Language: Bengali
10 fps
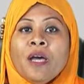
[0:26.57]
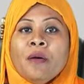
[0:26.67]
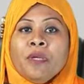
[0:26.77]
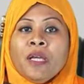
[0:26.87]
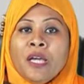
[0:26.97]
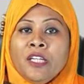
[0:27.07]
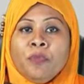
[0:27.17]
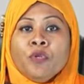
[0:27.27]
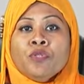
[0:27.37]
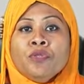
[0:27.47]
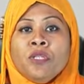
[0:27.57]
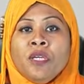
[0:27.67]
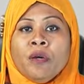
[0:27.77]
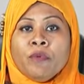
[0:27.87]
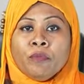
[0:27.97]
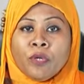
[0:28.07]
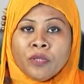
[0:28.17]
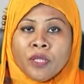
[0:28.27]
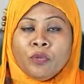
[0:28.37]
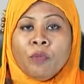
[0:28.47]
আমি গাইনি প্রসূতি এবং
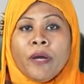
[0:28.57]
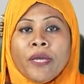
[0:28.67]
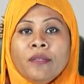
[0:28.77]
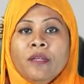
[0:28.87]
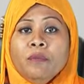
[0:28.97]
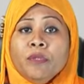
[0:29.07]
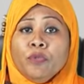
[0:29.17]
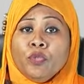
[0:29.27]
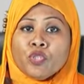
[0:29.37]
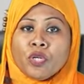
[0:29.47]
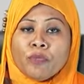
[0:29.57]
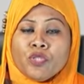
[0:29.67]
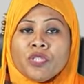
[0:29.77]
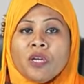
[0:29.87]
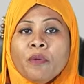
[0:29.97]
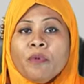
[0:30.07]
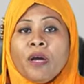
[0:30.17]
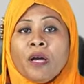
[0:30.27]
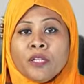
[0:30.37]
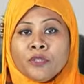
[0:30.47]
বন্ধাত্ম মায়েদের বিভিন্ন সমস্যা এবং
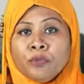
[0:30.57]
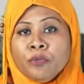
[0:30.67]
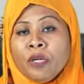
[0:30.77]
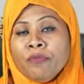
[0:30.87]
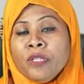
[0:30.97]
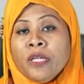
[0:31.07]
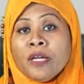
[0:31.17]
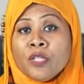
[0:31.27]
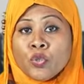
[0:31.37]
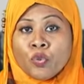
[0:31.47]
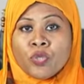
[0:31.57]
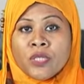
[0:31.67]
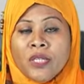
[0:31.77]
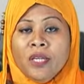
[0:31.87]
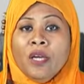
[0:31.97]
আল্ট্রাসোনোগ্রাফি নিয়ে কাজ করছি